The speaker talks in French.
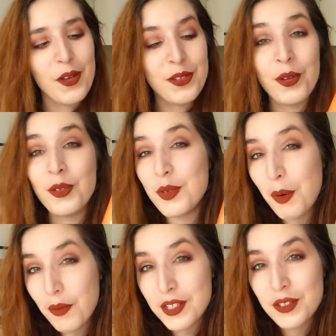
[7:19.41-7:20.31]
euh, dans nos vies
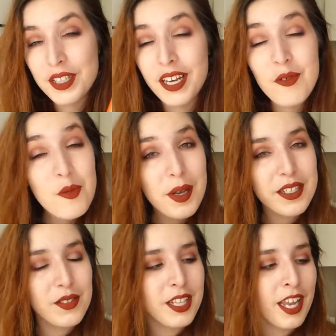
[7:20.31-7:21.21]
professionnelles ou
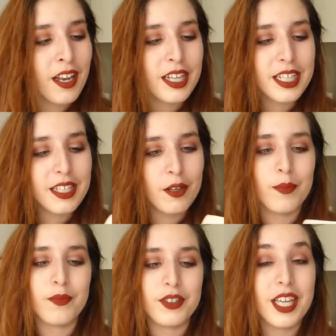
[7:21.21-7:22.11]
personnelles, et
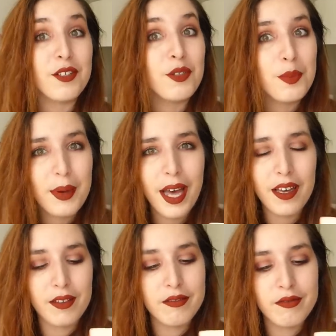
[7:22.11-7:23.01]
quelque
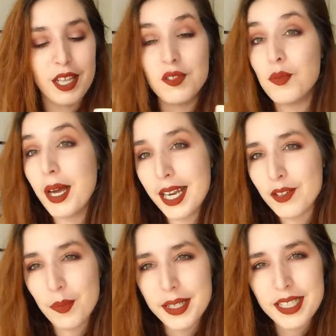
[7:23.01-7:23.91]
part on a du mal
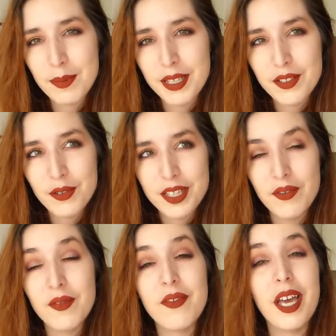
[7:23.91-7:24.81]
à s'en passer parce que ça
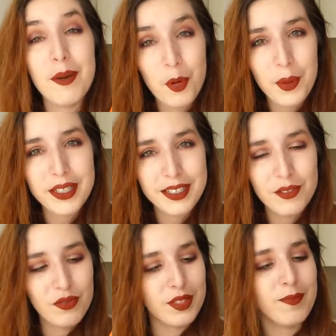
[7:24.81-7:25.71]
fait vraiment partie
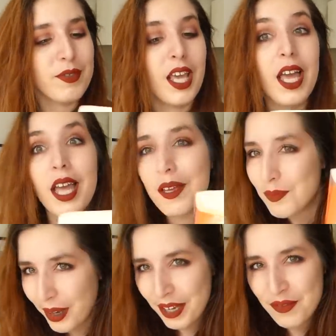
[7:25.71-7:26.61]
de nos vies.
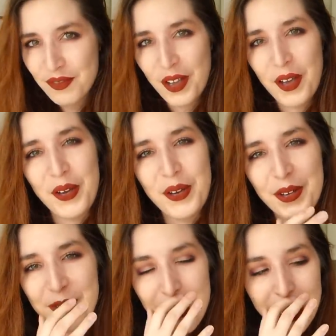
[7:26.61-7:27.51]
Bref,
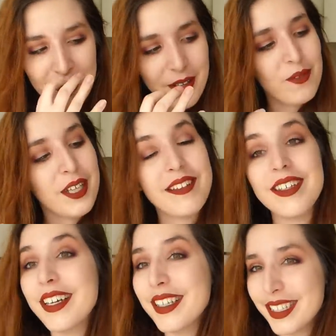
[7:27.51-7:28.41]
Maïe va donc
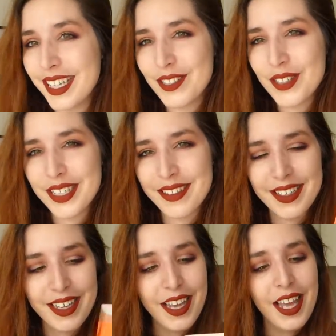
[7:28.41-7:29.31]
intégrer cette société